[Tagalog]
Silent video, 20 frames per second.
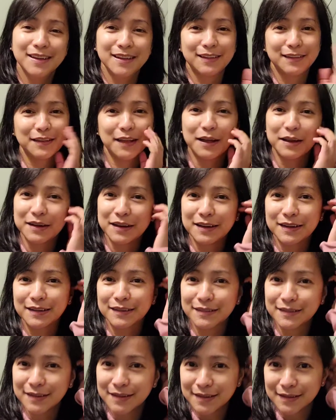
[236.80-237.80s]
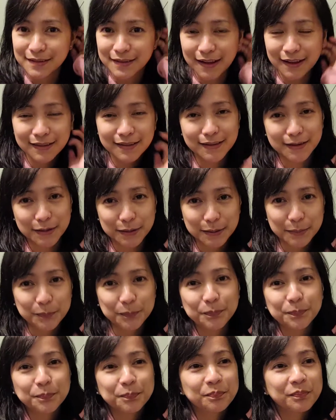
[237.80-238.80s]
it's not in, it's not in,
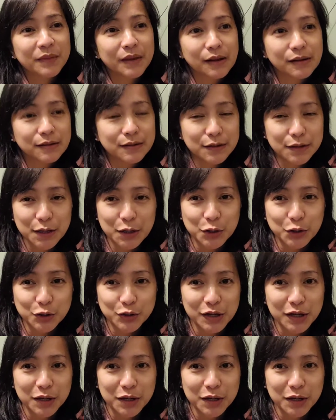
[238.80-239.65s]
Steelers